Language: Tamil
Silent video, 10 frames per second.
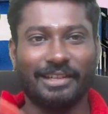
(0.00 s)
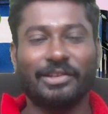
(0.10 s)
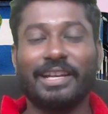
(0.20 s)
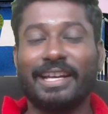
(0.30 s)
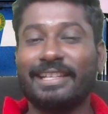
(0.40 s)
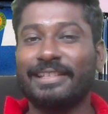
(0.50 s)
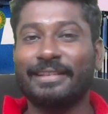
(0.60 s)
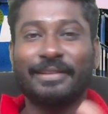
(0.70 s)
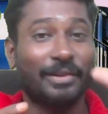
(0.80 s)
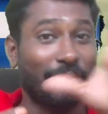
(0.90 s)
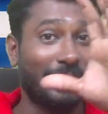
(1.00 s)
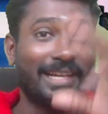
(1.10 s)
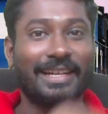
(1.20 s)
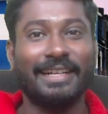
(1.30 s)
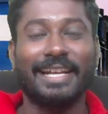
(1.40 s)
ஸோ கைஸ் ஸோ
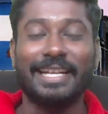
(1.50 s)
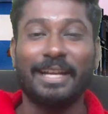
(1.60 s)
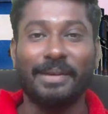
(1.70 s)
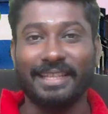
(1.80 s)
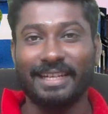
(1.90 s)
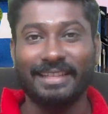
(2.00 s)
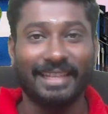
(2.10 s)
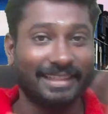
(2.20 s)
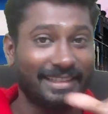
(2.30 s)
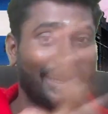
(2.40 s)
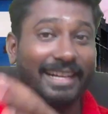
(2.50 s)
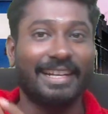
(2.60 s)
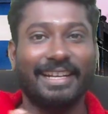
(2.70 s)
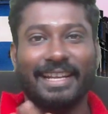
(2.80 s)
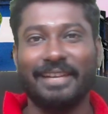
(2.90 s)
மேலே டைட்டில் பார்த்தீங்கனாலே தெரியுது
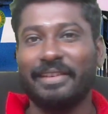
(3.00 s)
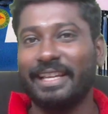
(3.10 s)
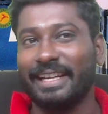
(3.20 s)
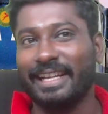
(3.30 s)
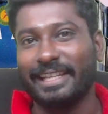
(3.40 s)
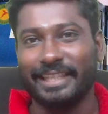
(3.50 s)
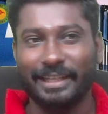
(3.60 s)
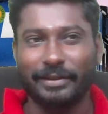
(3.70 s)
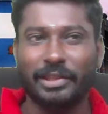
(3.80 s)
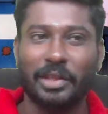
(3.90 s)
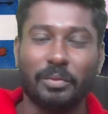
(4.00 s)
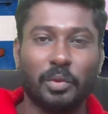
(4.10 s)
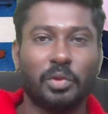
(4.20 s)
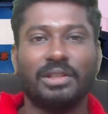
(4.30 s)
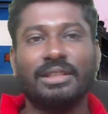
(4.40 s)
டார்கெட் ரயில்வே ரெண்டாயிரத்தி இருபத்தி
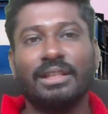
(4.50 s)
மூணு